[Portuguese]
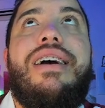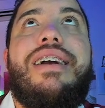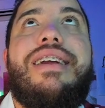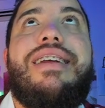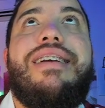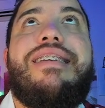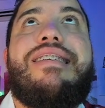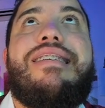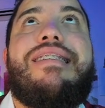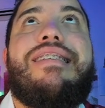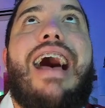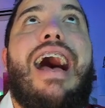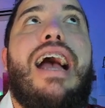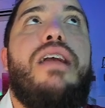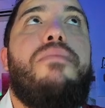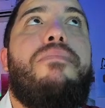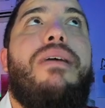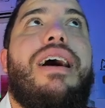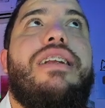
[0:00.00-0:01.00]
que
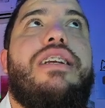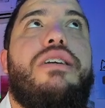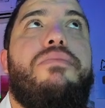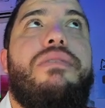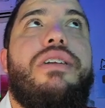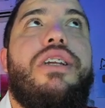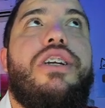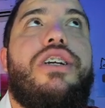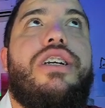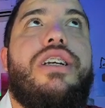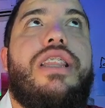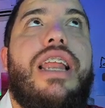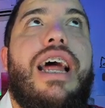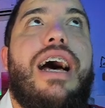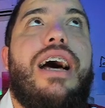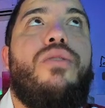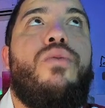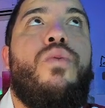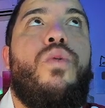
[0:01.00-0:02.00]
saiba
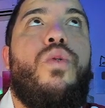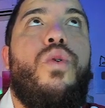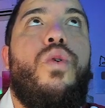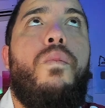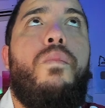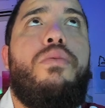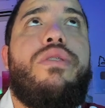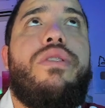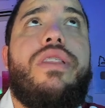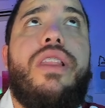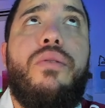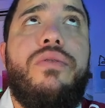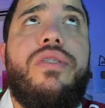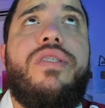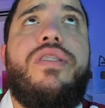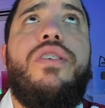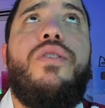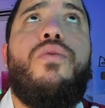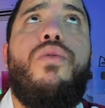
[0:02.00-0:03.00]
administrar um grupo tão
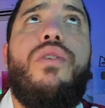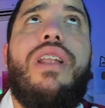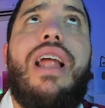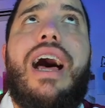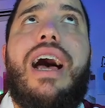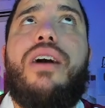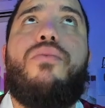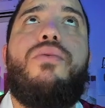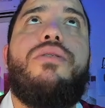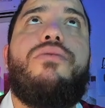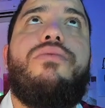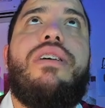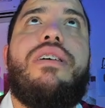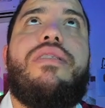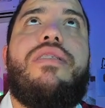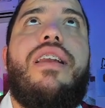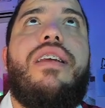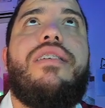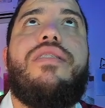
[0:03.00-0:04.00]
singular quanto o da
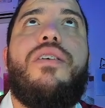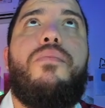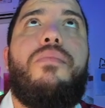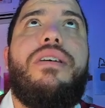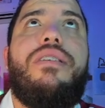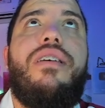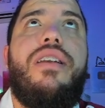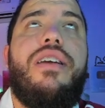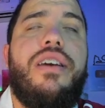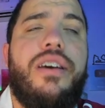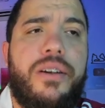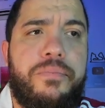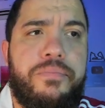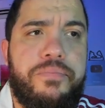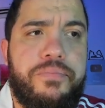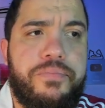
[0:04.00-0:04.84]
seleção brasileira,